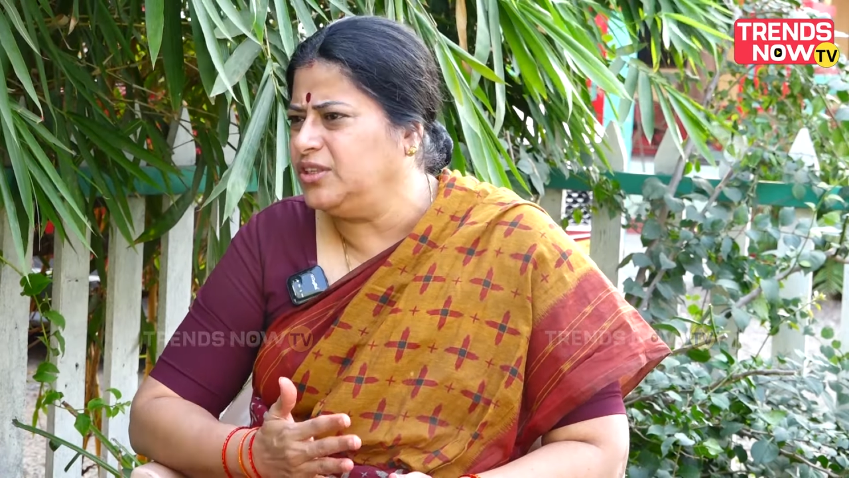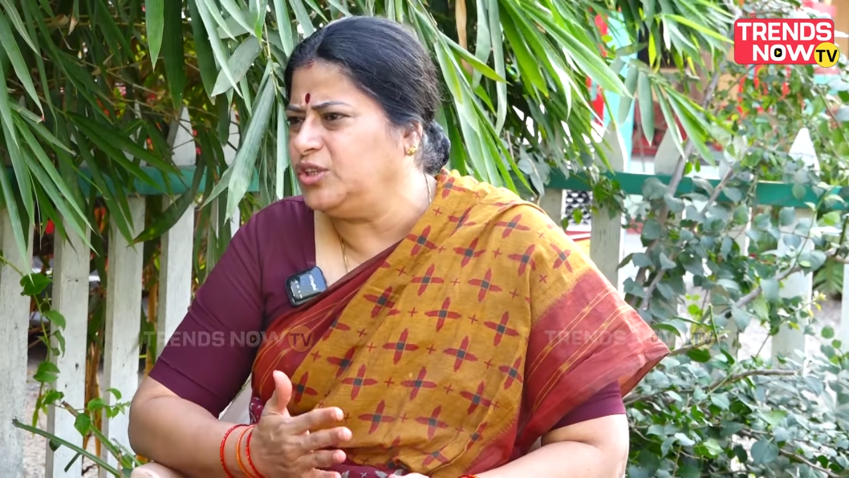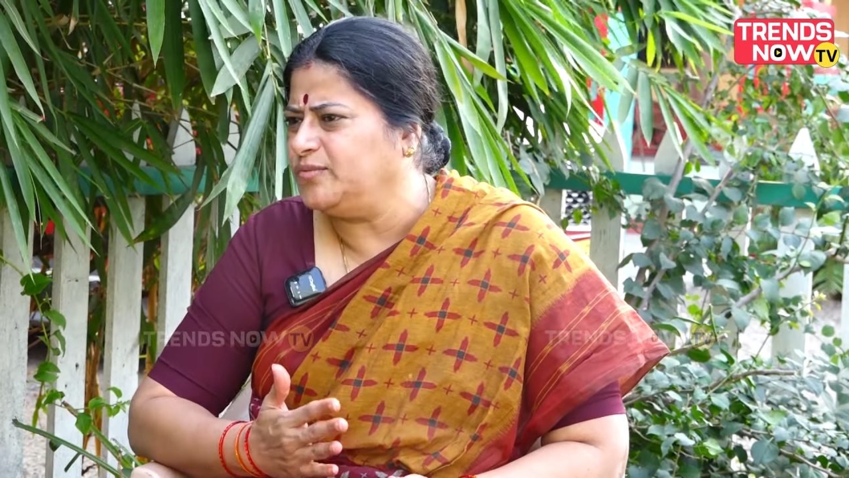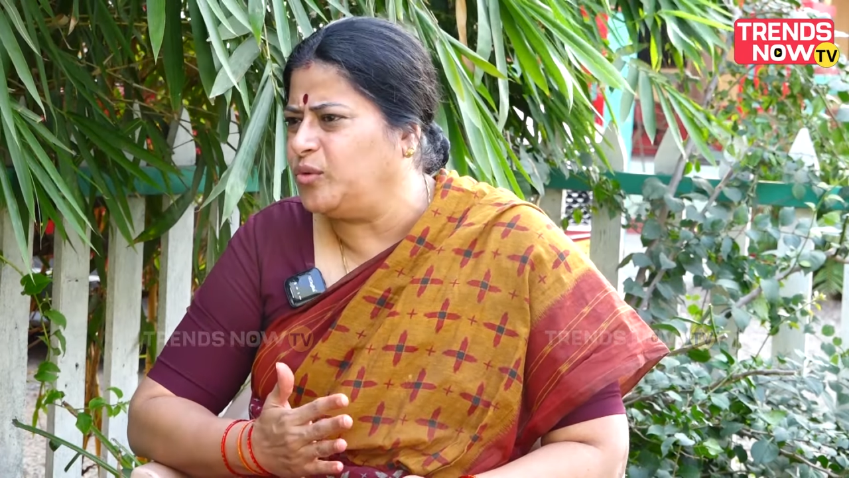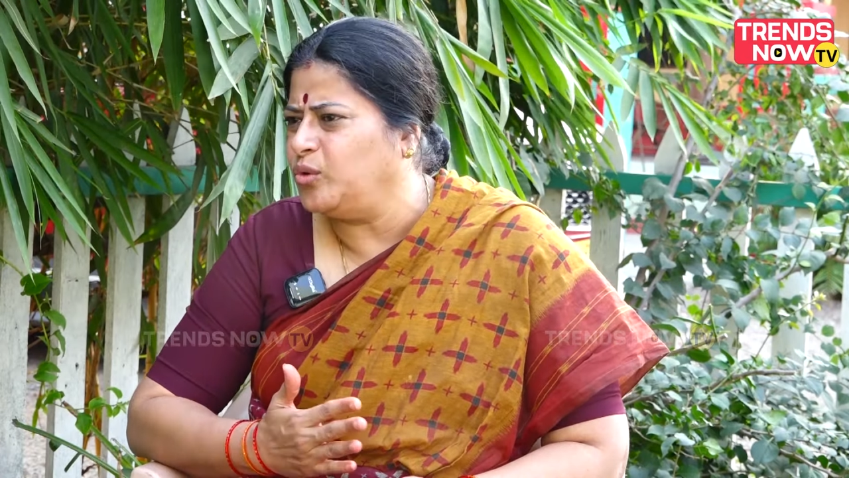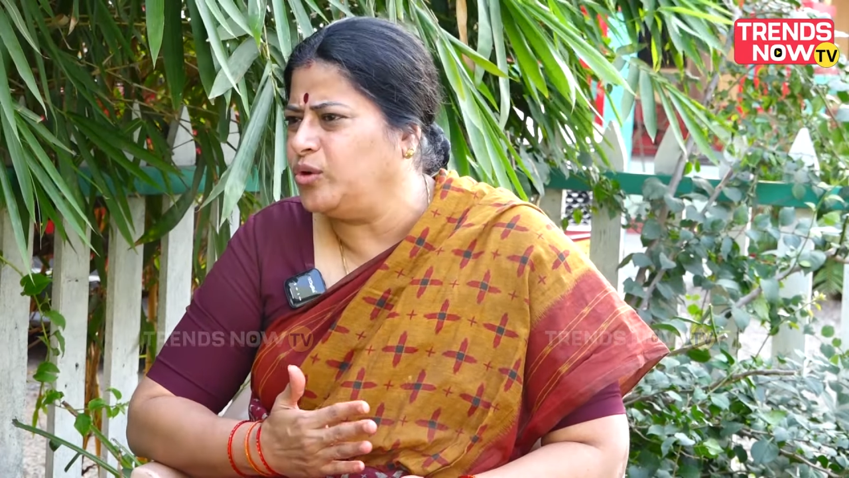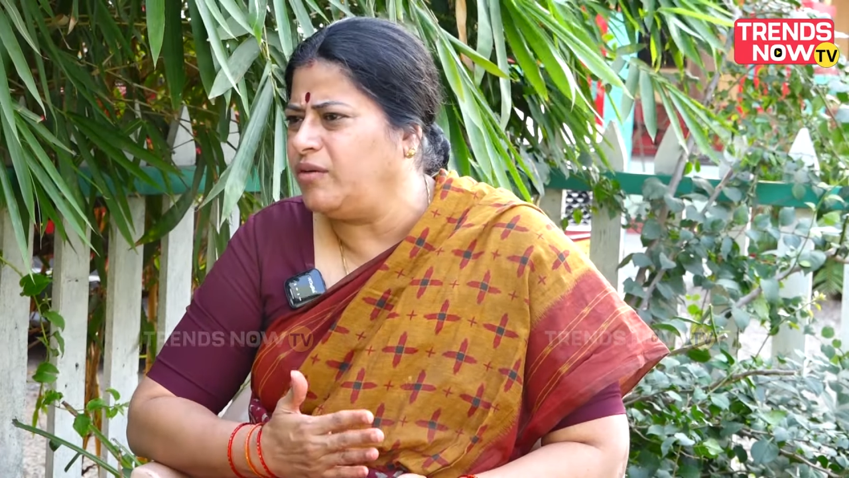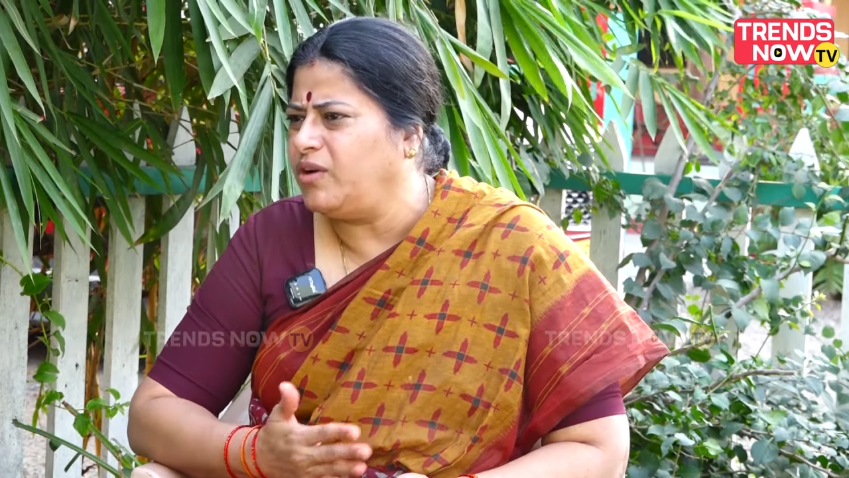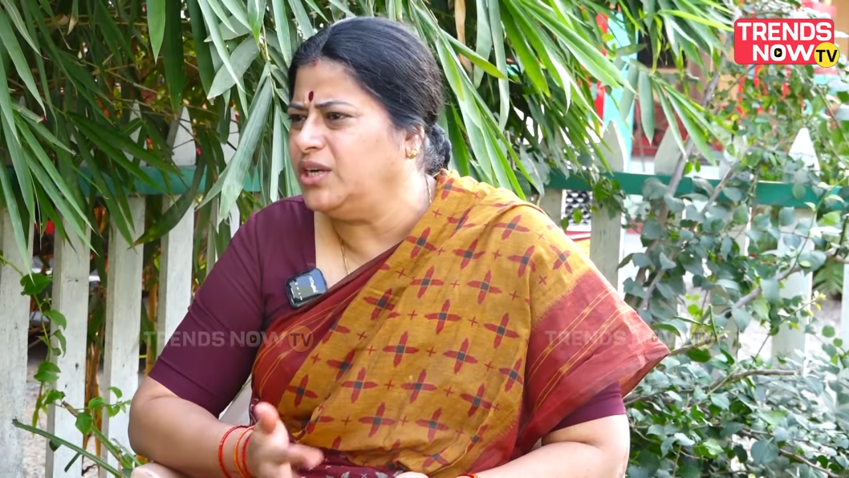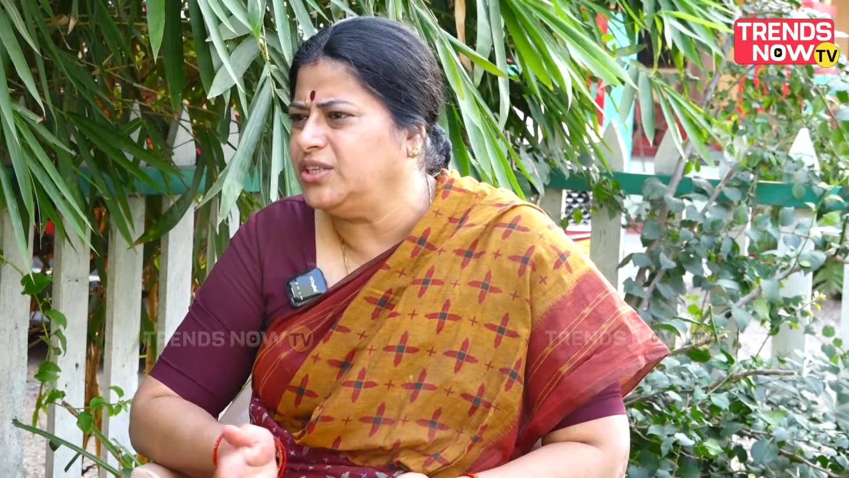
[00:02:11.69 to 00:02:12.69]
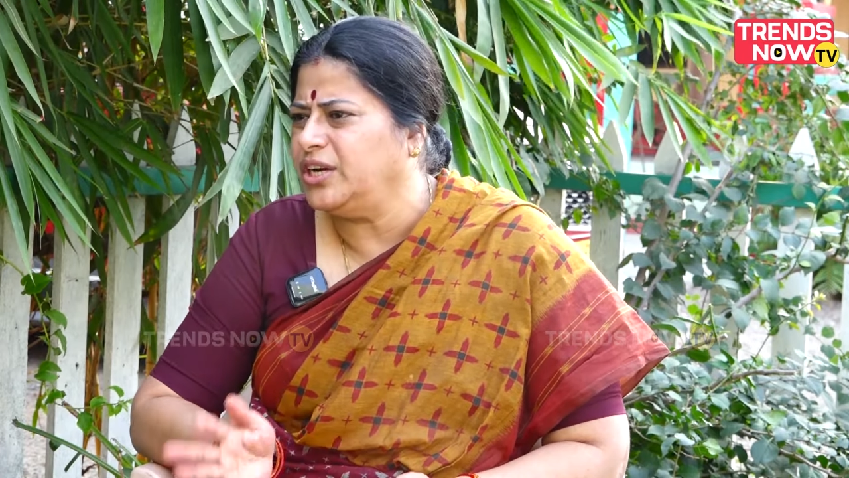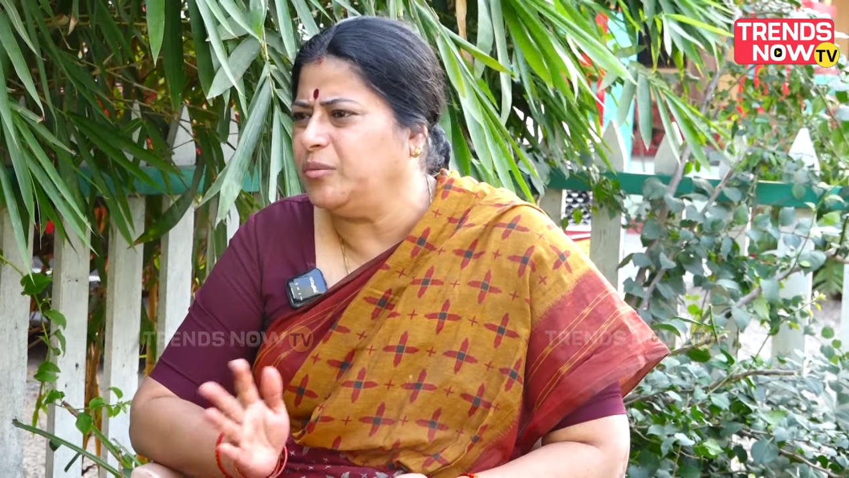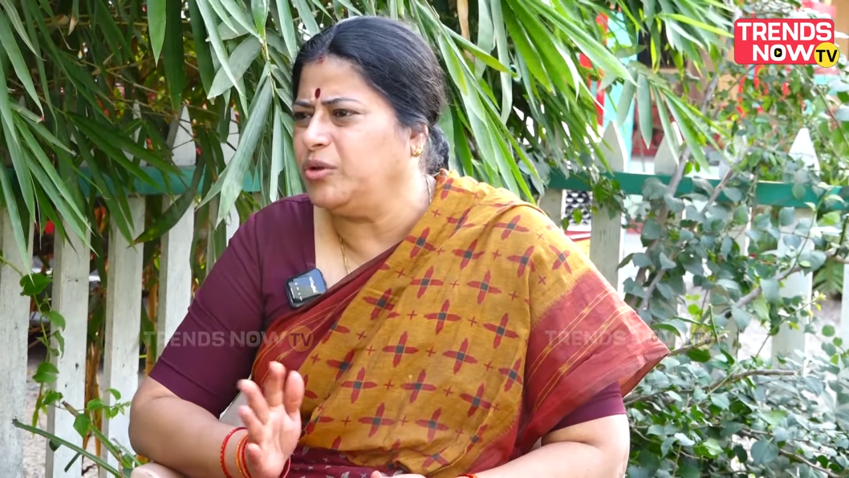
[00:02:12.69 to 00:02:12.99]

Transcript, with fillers: నుంచి ఫోన్ అవాయిడ్ చేయడం